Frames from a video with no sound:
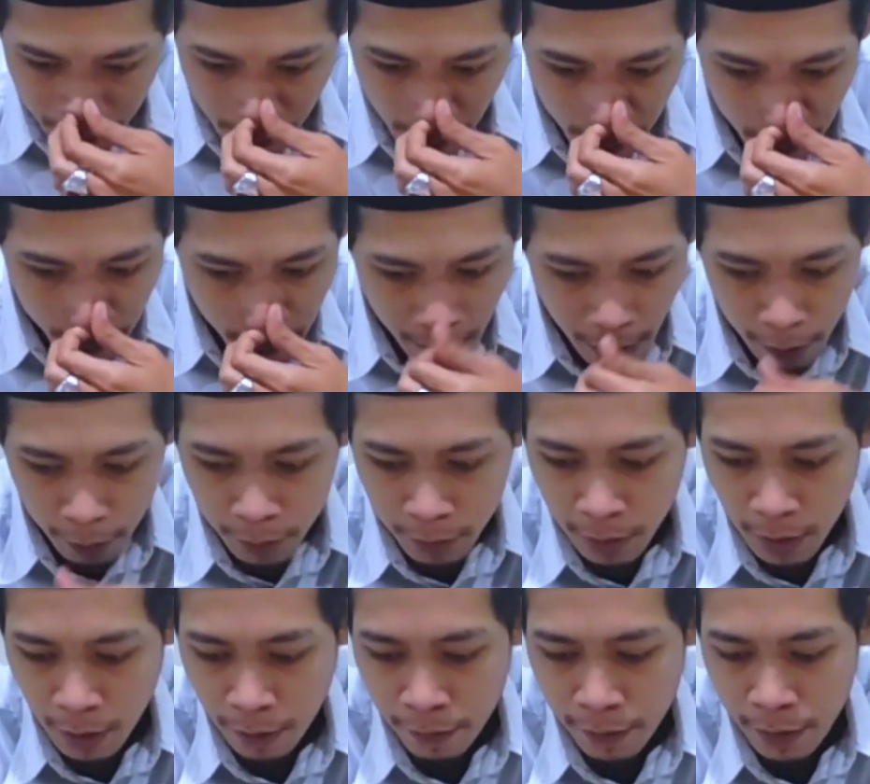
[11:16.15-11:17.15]
wa huwa
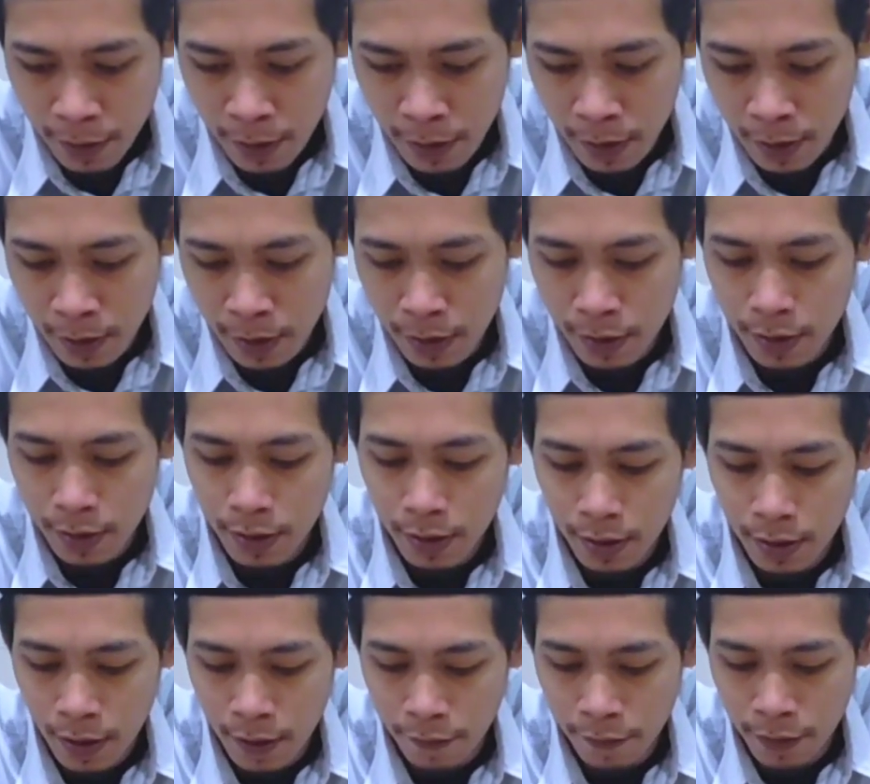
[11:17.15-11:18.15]
utawi
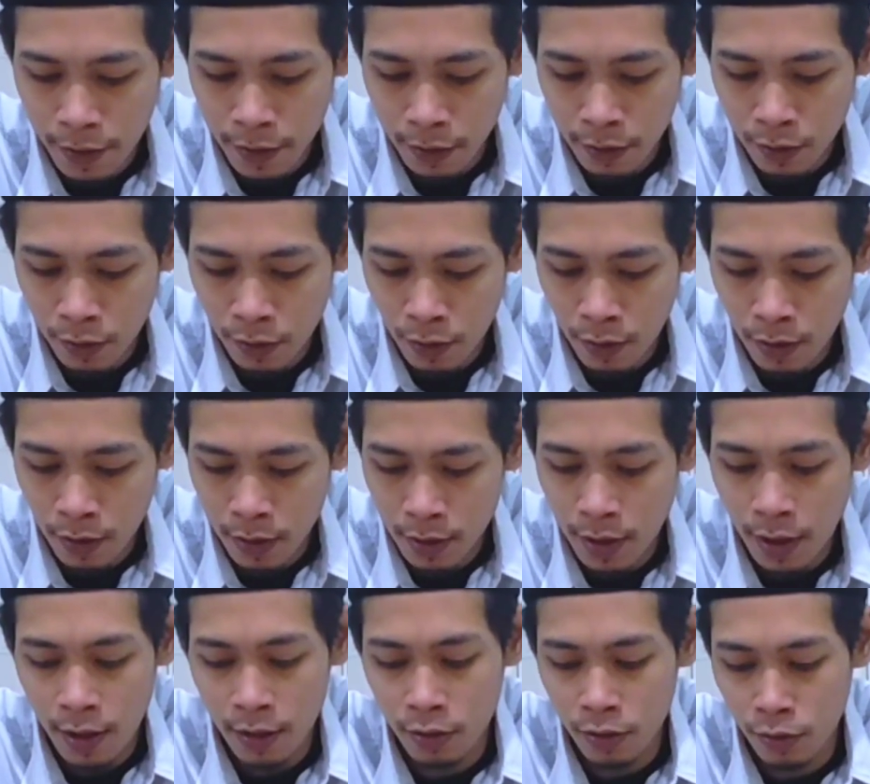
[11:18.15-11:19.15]
lafat
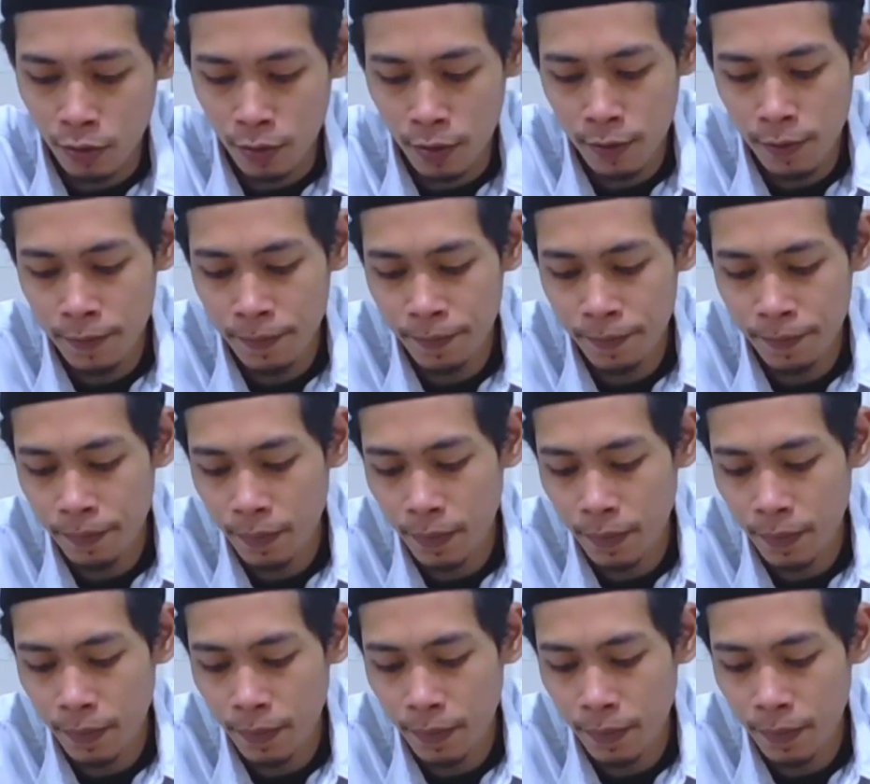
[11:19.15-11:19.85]
qattatun